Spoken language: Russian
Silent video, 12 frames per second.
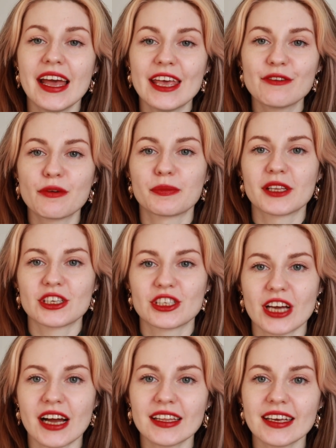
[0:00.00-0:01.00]
и
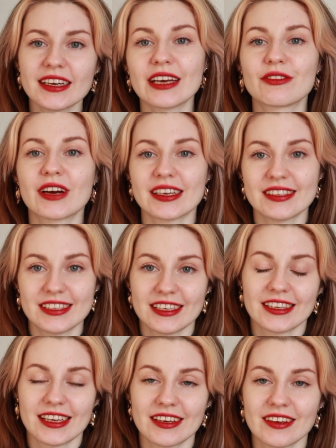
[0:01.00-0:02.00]
воплощала их в картинки.